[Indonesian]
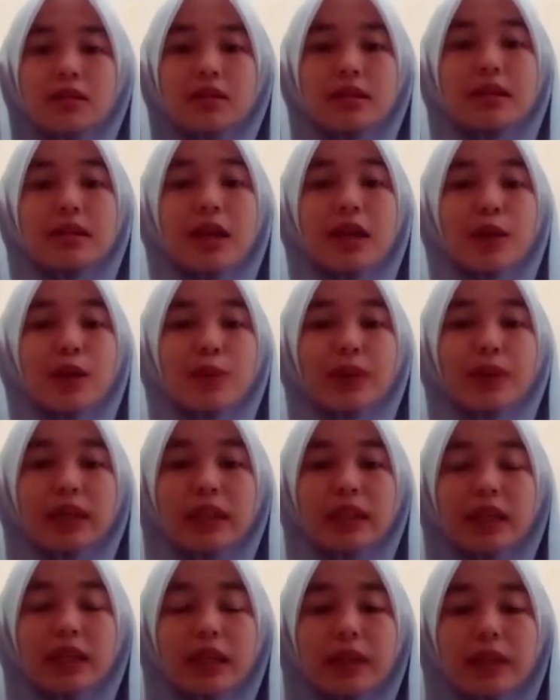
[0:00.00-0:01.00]
selalu
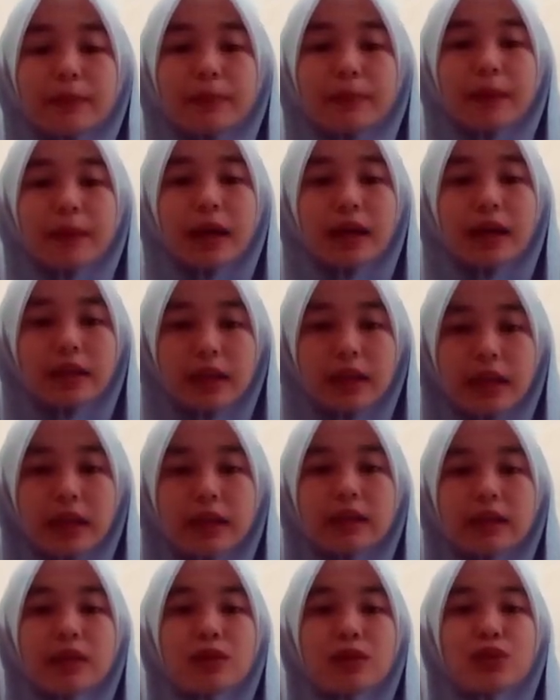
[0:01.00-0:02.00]
kita
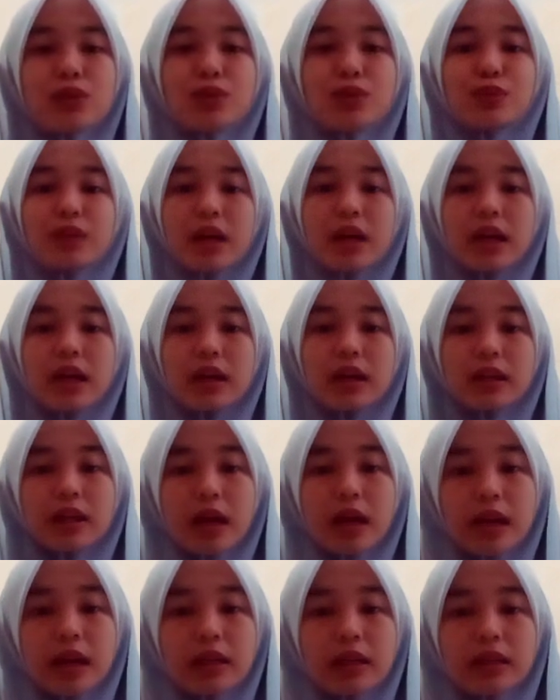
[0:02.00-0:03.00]
limpahkan dan
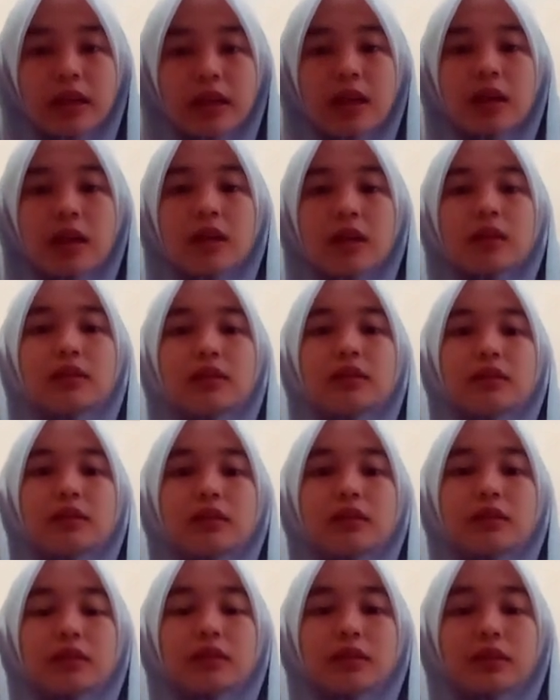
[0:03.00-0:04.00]
curahkan
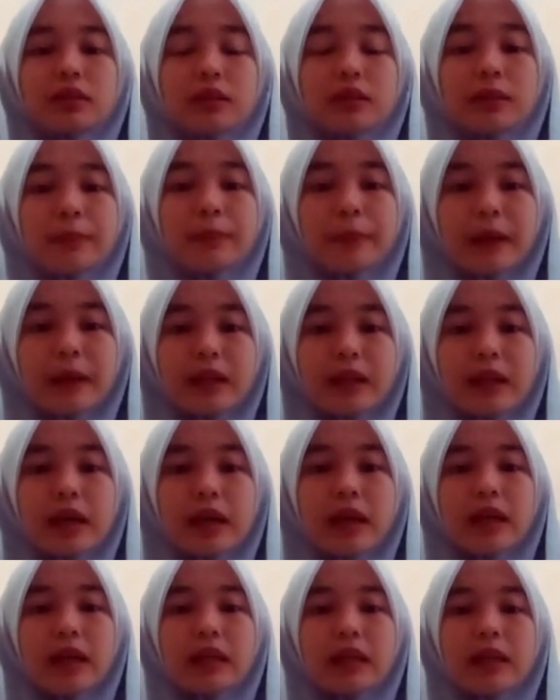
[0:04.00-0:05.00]
Eh,
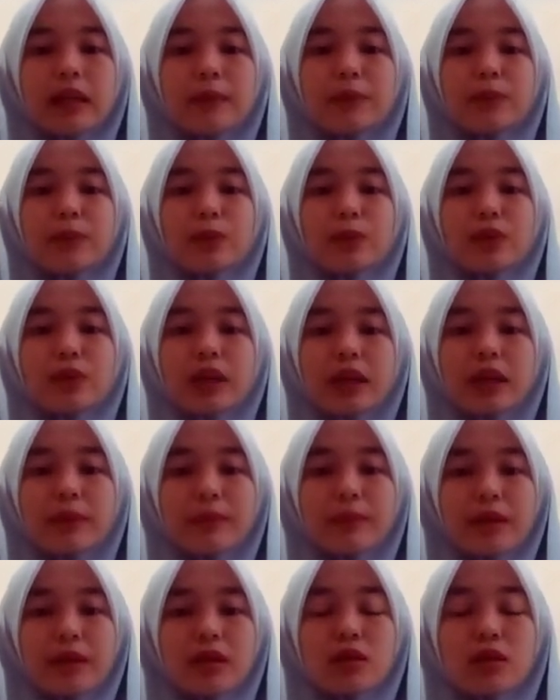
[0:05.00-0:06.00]
kepada Nabi
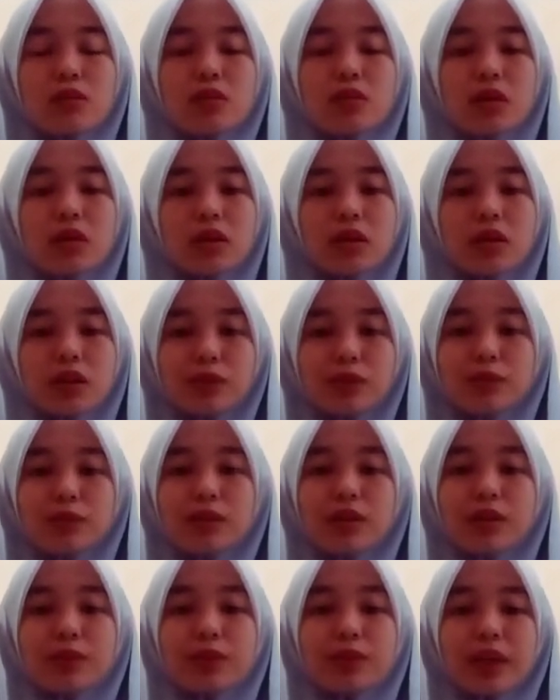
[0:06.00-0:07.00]
Muhammad
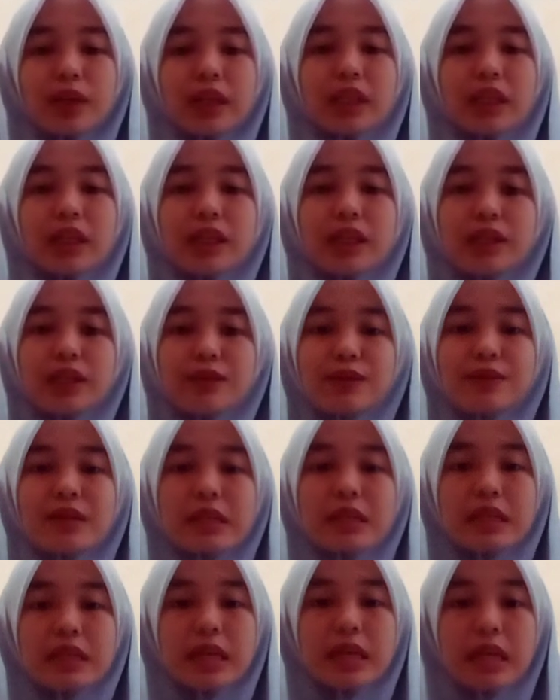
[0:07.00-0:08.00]
Shallallahu Alaihi
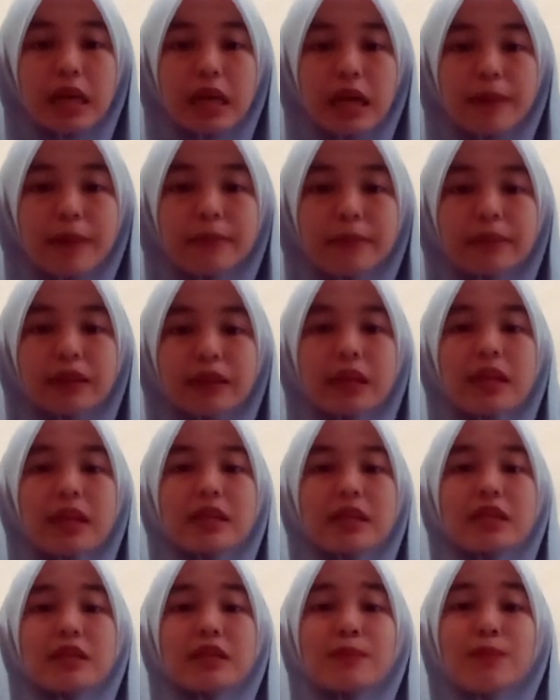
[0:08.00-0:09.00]
Wasallam
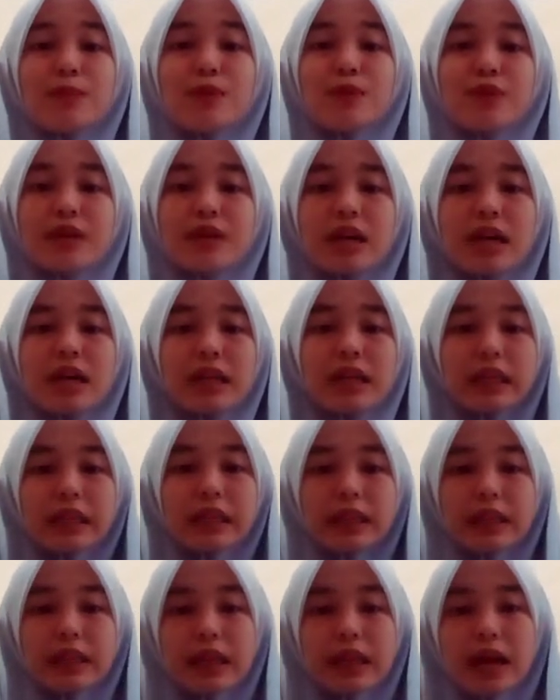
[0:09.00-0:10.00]
dan semoga
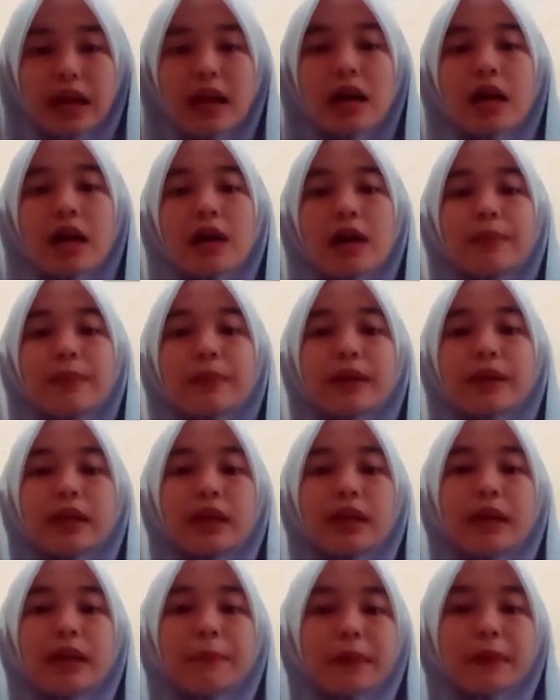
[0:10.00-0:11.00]
kita
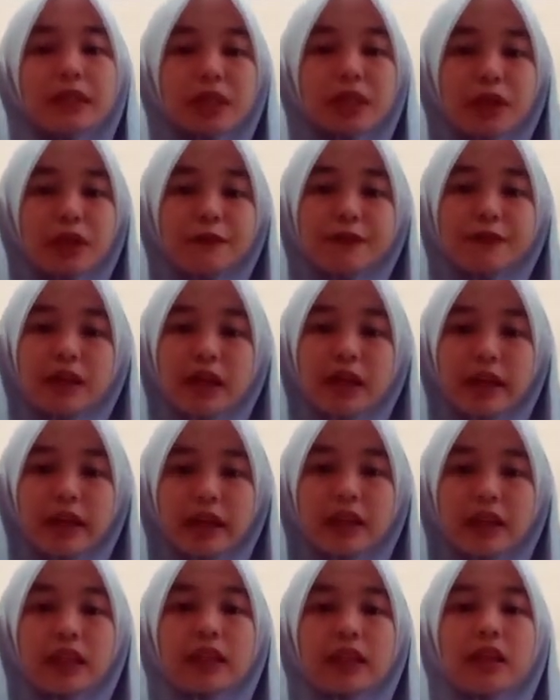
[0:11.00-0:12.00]
mendapat
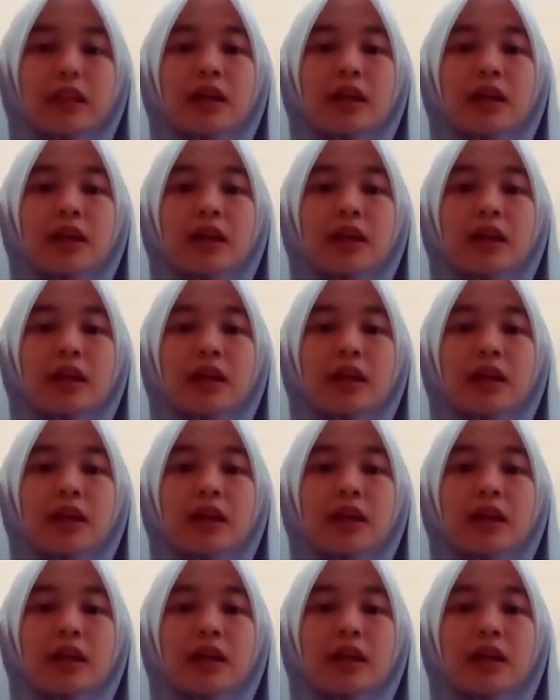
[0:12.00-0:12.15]
syafaat